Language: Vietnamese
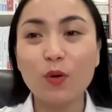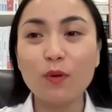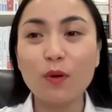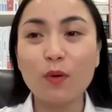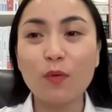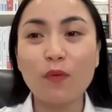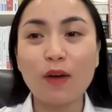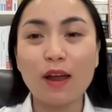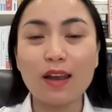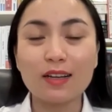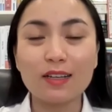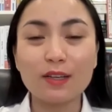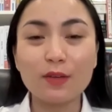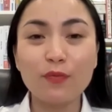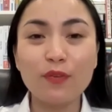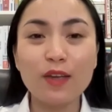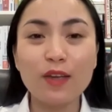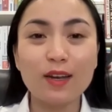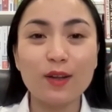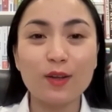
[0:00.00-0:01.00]
tôi không phải là
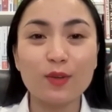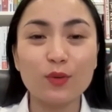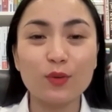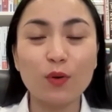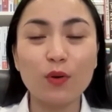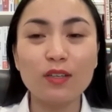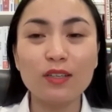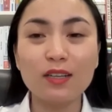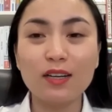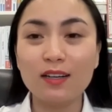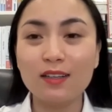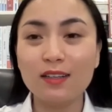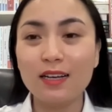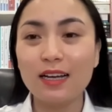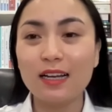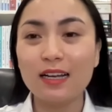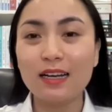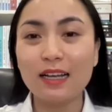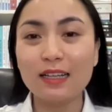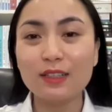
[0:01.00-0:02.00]
cái phiên để tôi
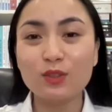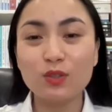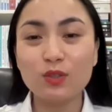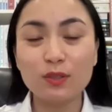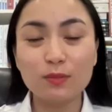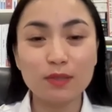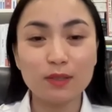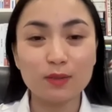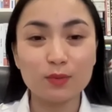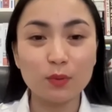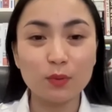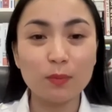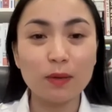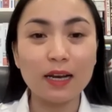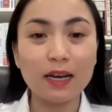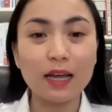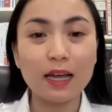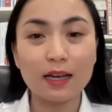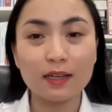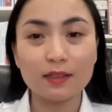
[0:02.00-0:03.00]
livestream để tôi
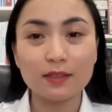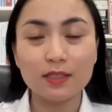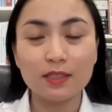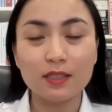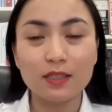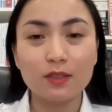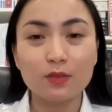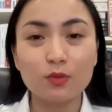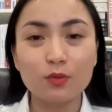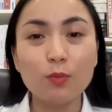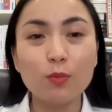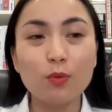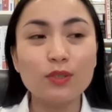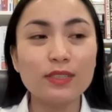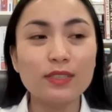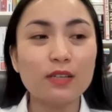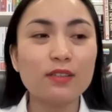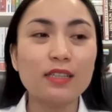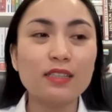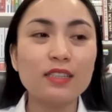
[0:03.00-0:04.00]
bán hàng tôi
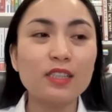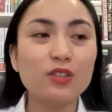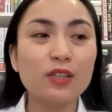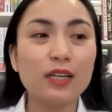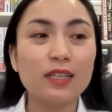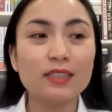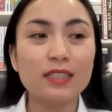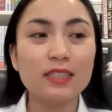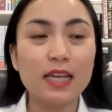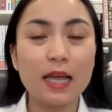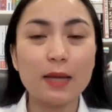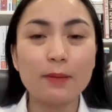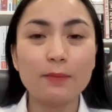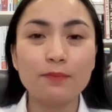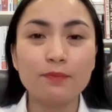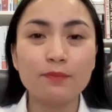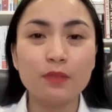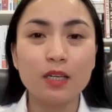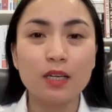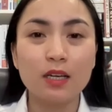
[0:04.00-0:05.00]
muốn trao giá trị cho anh chị em
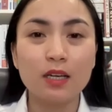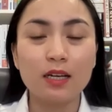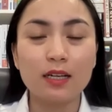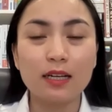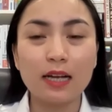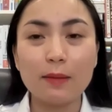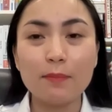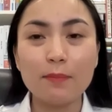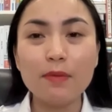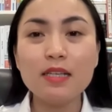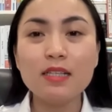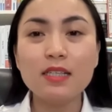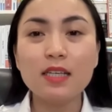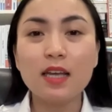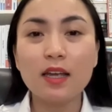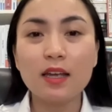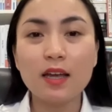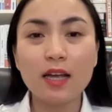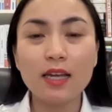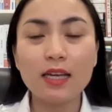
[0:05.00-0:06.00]
cái
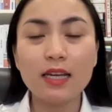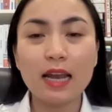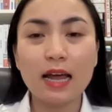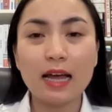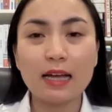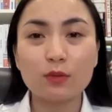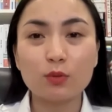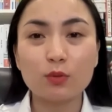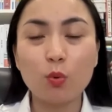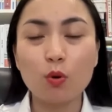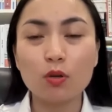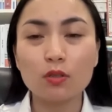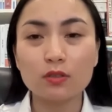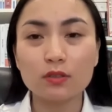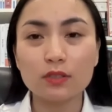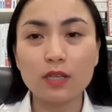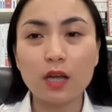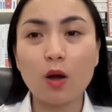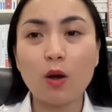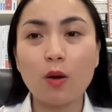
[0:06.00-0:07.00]
BCAA là
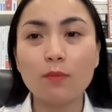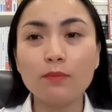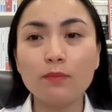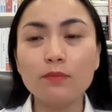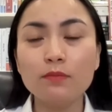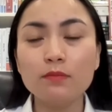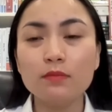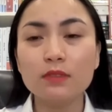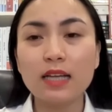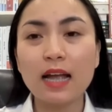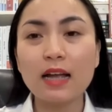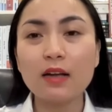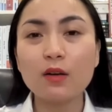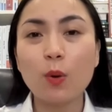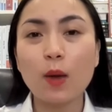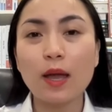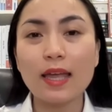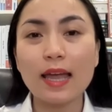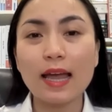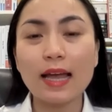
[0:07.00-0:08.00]
thuộc nhóm
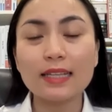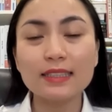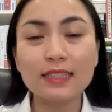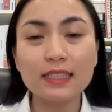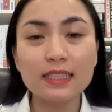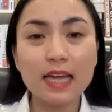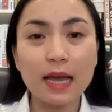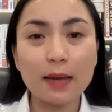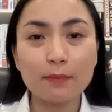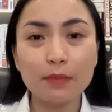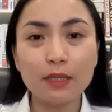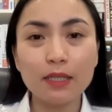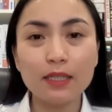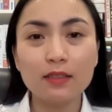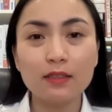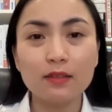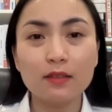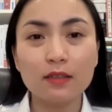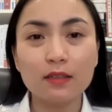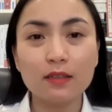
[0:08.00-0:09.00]
các loại axit
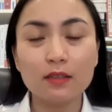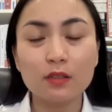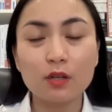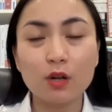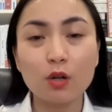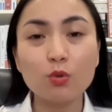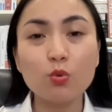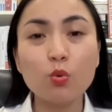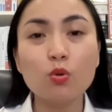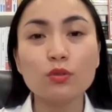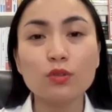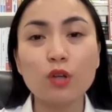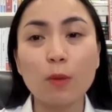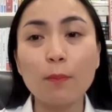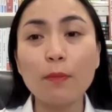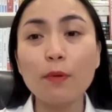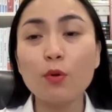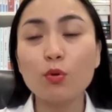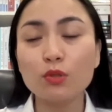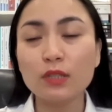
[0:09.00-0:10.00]
amin nó thuộc
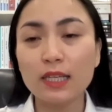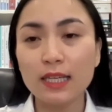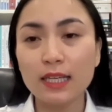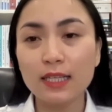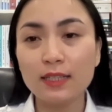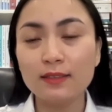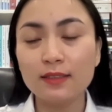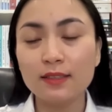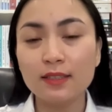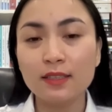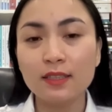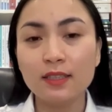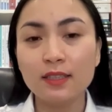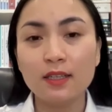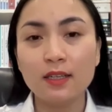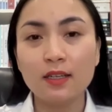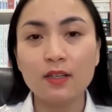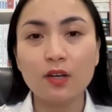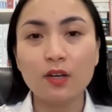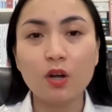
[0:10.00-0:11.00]
nhóm protein
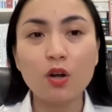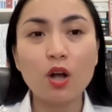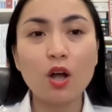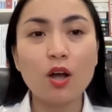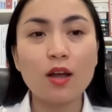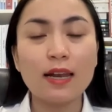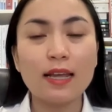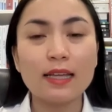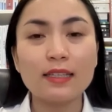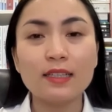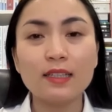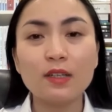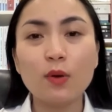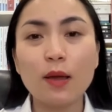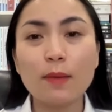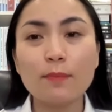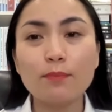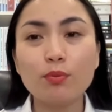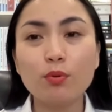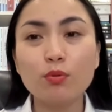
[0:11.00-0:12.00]
nó gọi là những
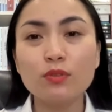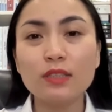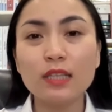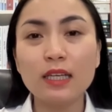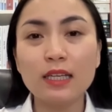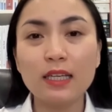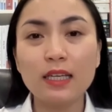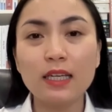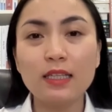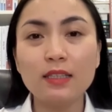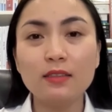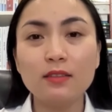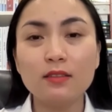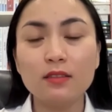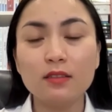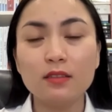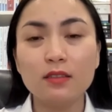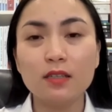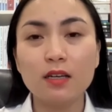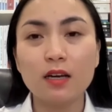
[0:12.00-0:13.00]
loại protein
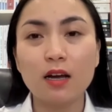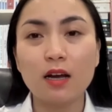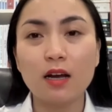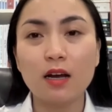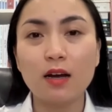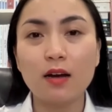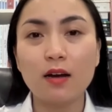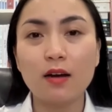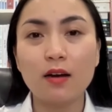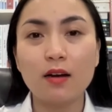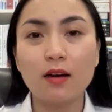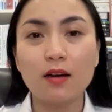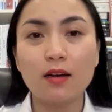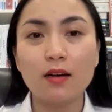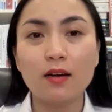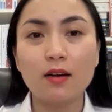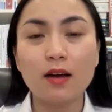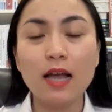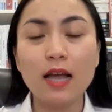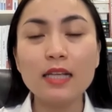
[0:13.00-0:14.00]
uh,
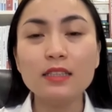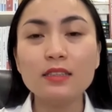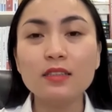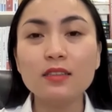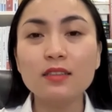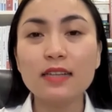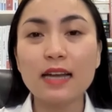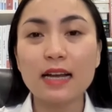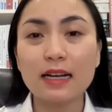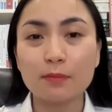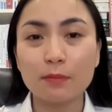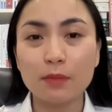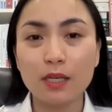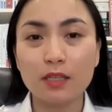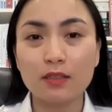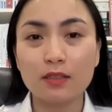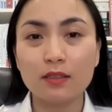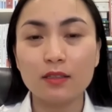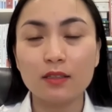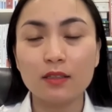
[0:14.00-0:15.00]
hết sức đặc
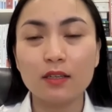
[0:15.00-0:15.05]
biệt